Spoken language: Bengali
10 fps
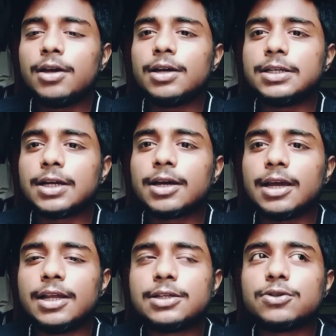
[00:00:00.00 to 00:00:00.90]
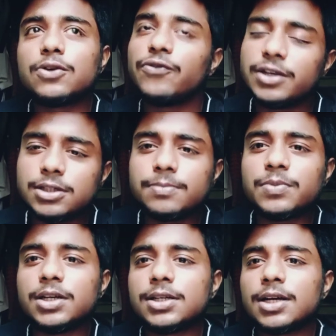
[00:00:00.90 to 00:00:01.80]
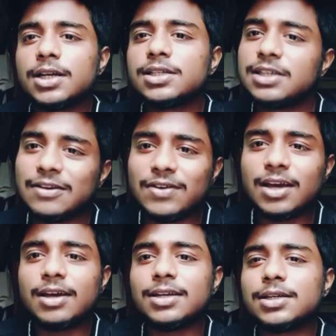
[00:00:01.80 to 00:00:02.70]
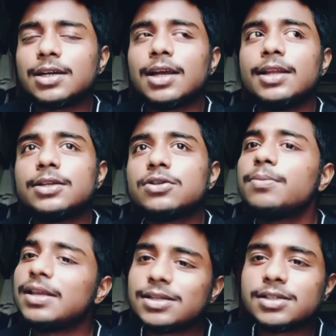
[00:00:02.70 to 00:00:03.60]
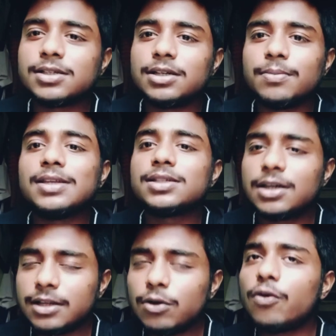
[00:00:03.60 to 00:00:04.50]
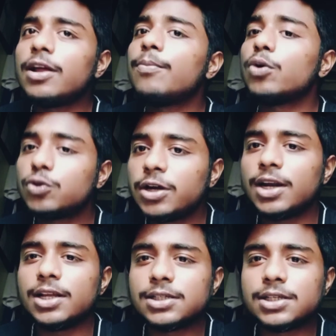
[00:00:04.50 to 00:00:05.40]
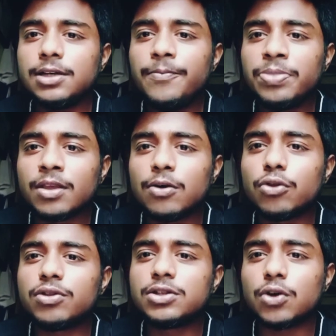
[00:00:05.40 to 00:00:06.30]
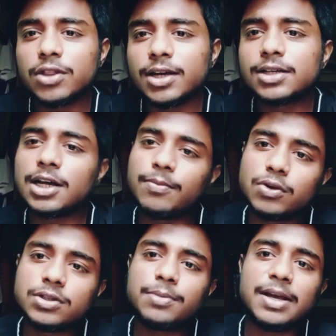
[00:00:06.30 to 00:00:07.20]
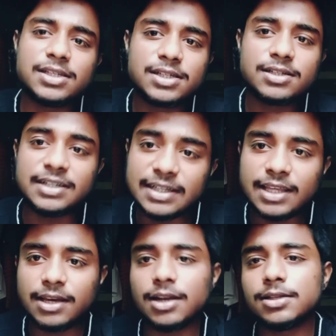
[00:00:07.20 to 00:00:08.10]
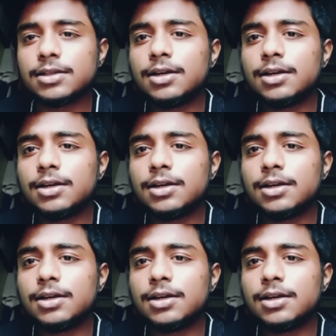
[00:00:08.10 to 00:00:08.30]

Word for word: এছাড়া খেলেছে হচ্ছে ওয়েস্টম এছাড়া খেলেছে সেভিয়া এছাড়া খেলেছে হচ্ছে ম্যানচেস্টার সিটি ম্যানচেস্টার সিটি অনেক বছর খেলেছে সে গত ছ থেকে সাত বছর সে ম্যানচেস্টার সিটিতেই খেলেছে